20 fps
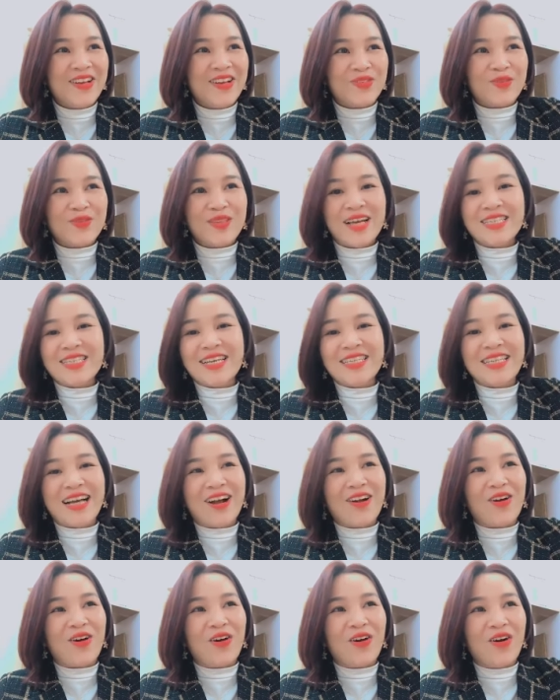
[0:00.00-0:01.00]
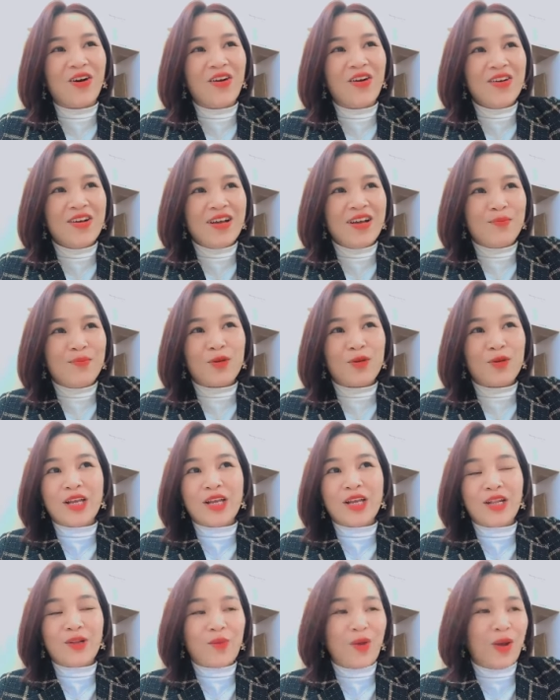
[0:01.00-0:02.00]
Chúng ta sẽ chẳng có một cái
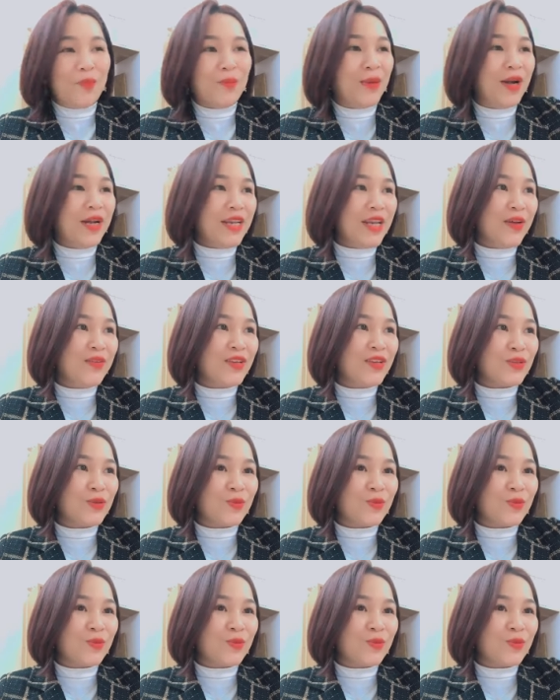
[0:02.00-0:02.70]
kết quả mới nếu như